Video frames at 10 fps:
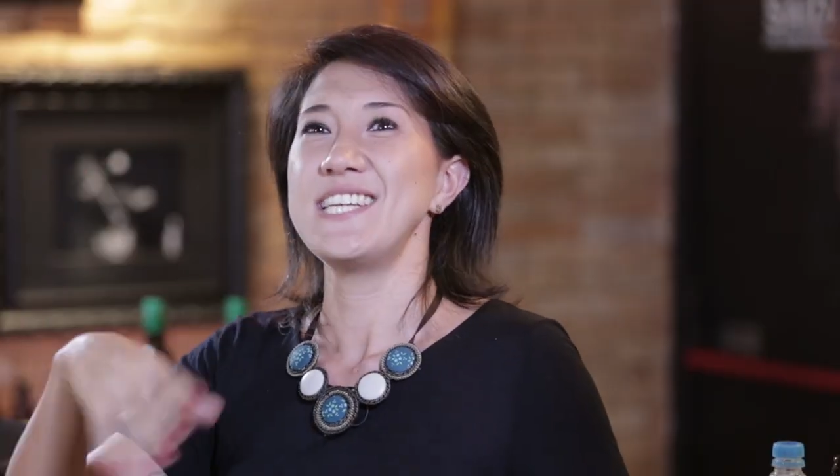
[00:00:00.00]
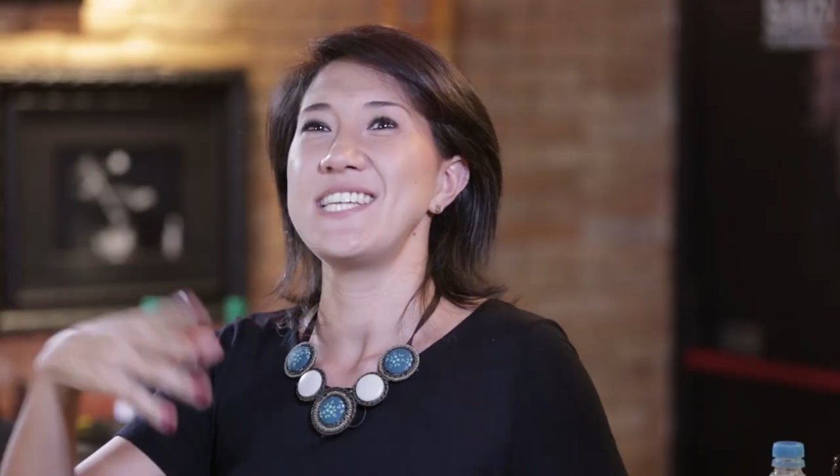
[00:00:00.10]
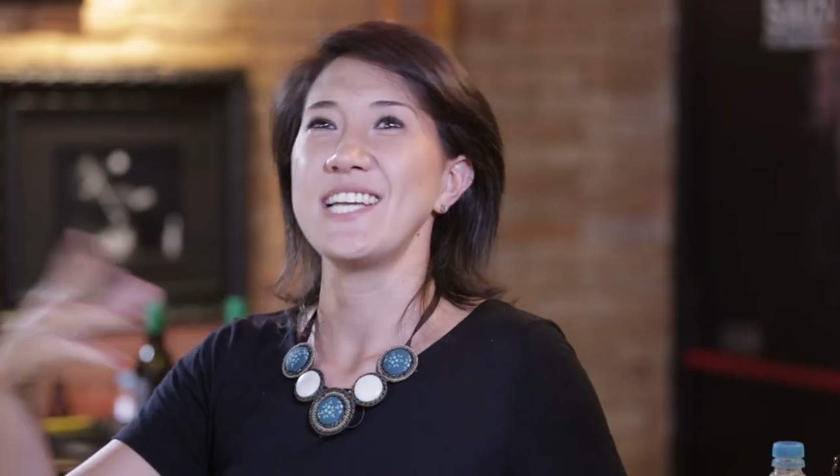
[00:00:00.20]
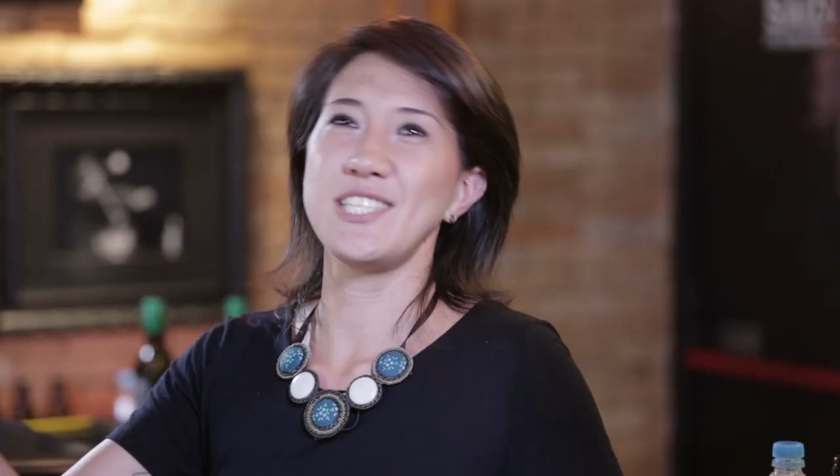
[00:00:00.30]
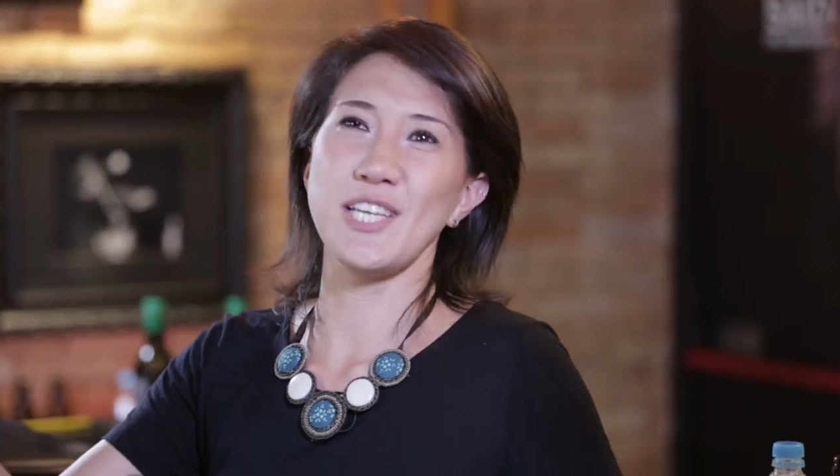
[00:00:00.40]

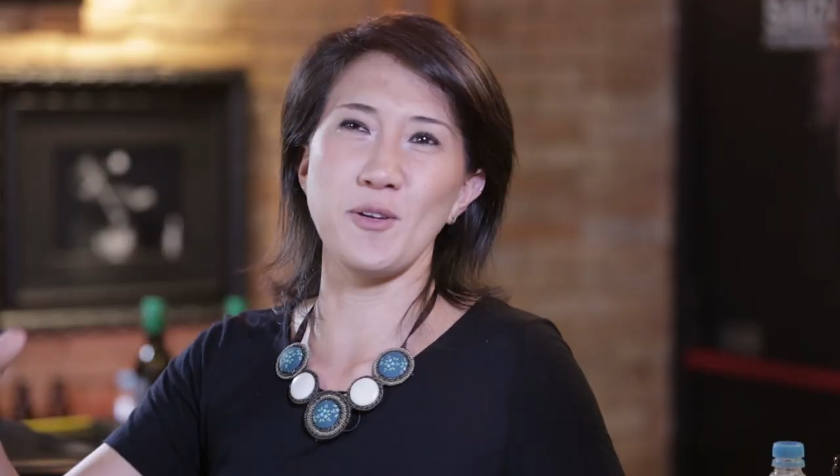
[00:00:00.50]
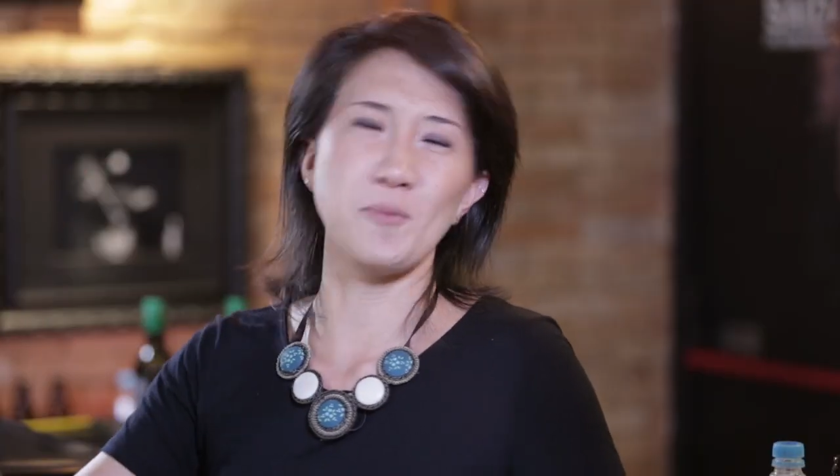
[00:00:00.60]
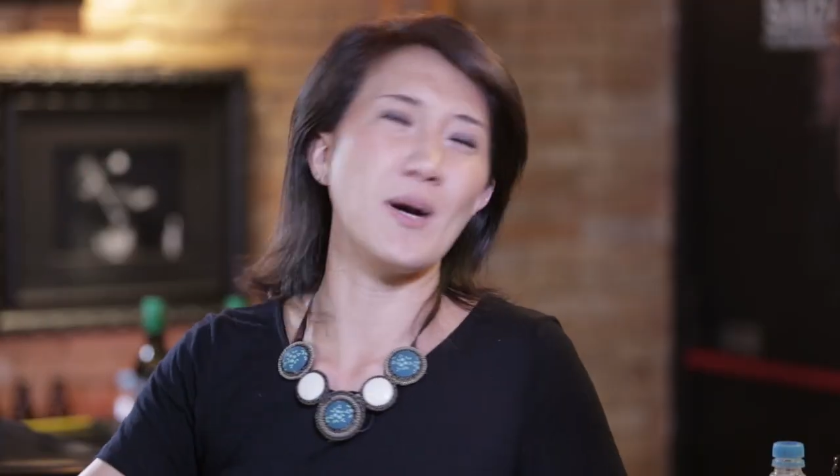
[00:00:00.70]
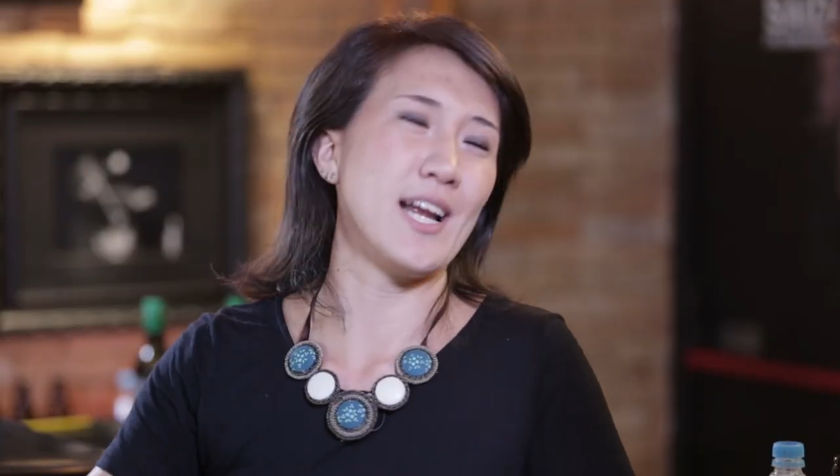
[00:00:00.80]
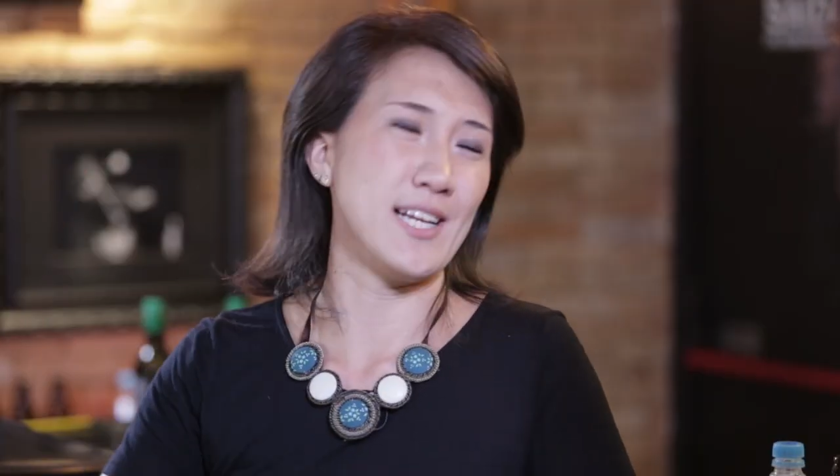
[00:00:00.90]
E aí você chega no
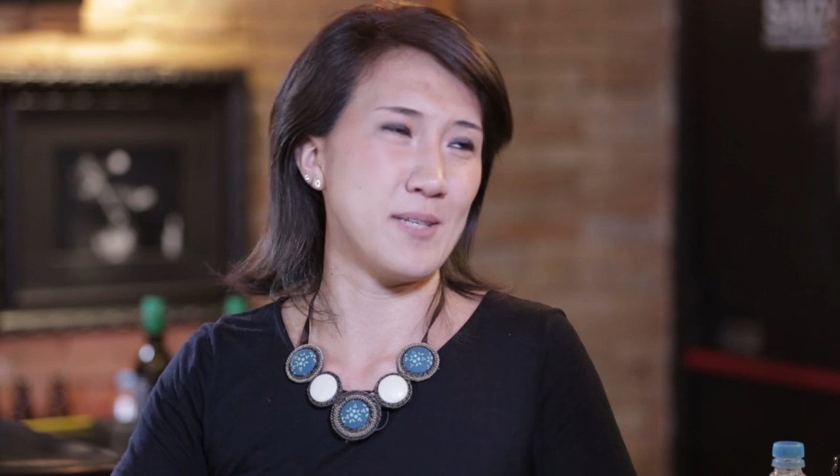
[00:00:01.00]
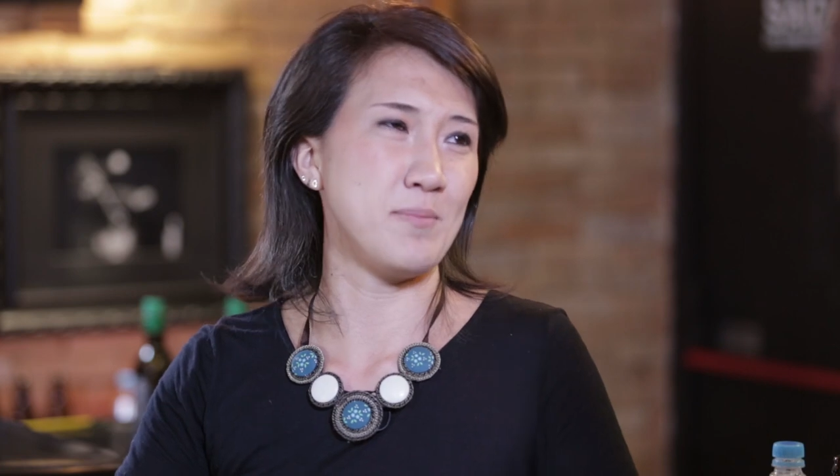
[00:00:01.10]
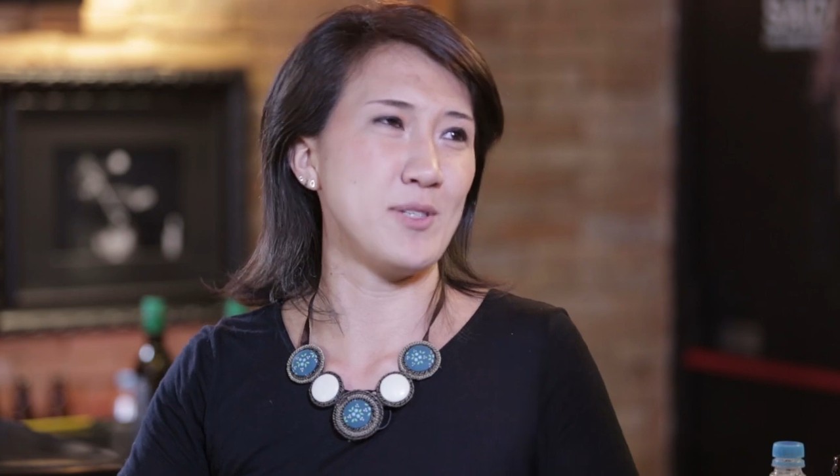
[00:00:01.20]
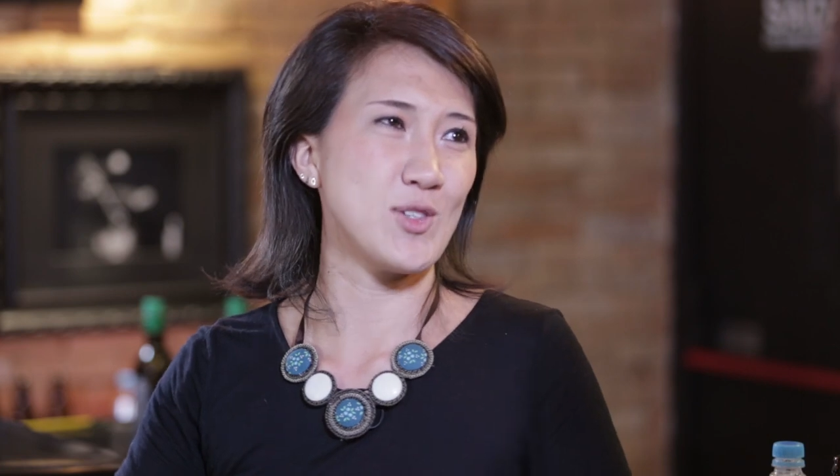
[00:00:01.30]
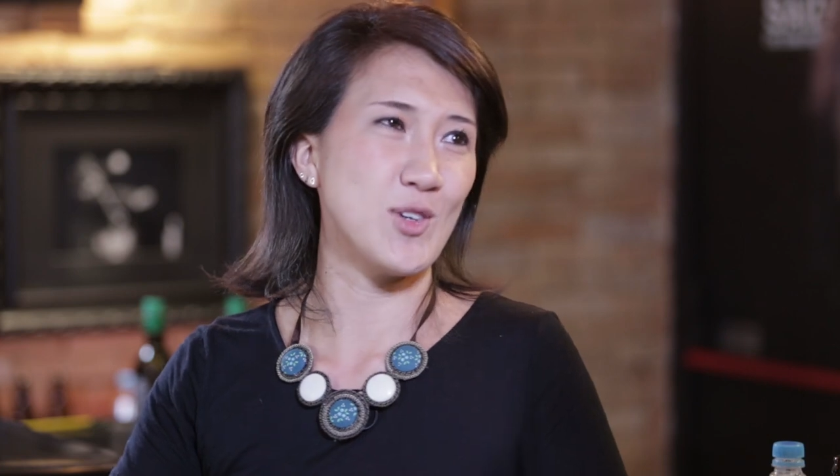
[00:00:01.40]
bar dessa
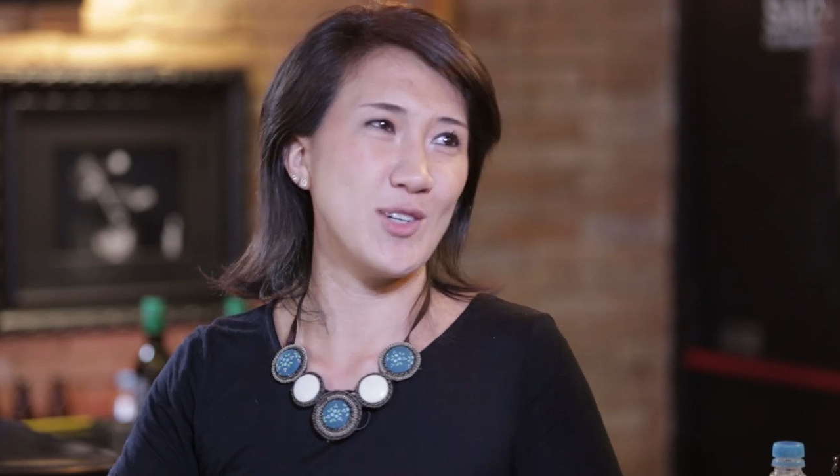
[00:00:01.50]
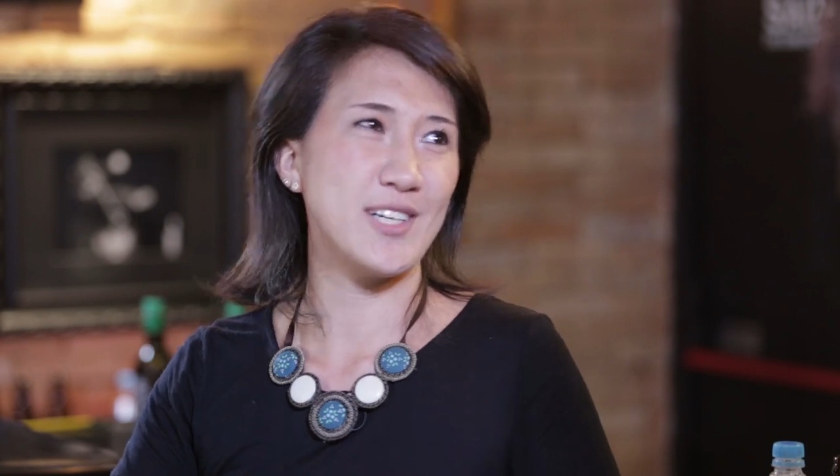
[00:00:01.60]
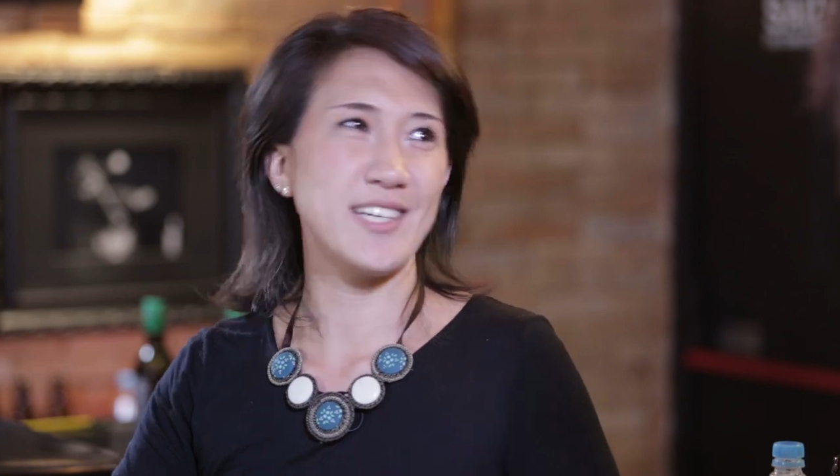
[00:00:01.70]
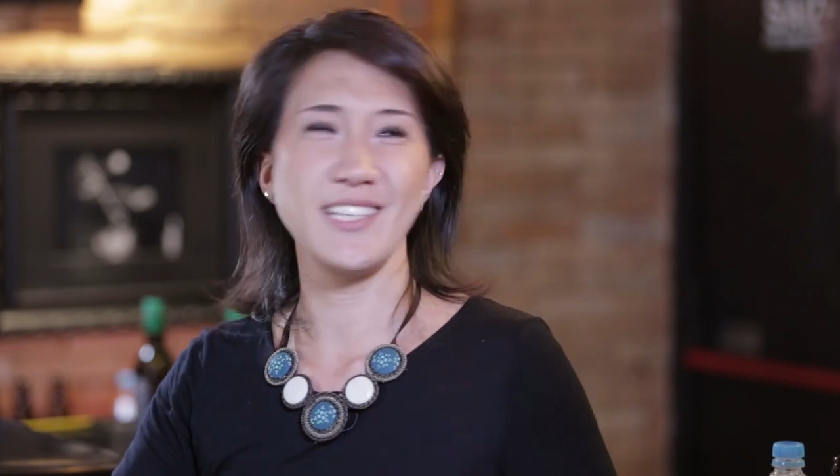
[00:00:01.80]
pessoa